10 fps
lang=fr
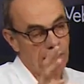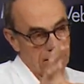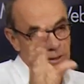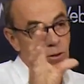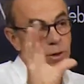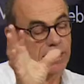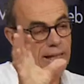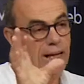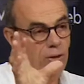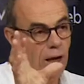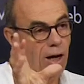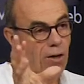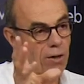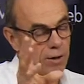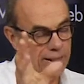si on était en
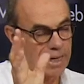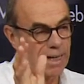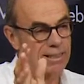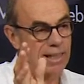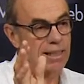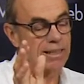dollars canadiens,